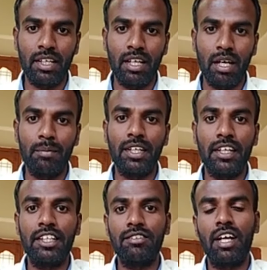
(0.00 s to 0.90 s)
ఇప్పుడు నేను
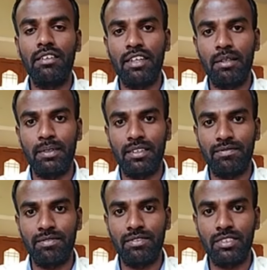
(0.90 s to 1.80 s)
నెట్ క్వాలిఫై అయిపోయాను
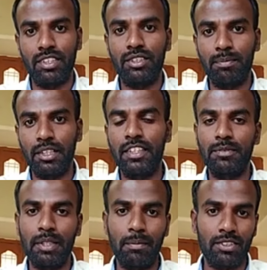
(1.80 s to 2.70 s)
జస్ట్ ప్రీవియస్
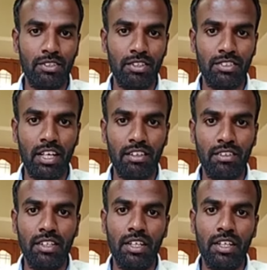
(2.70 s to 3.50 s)
పేపర్స్లో సారు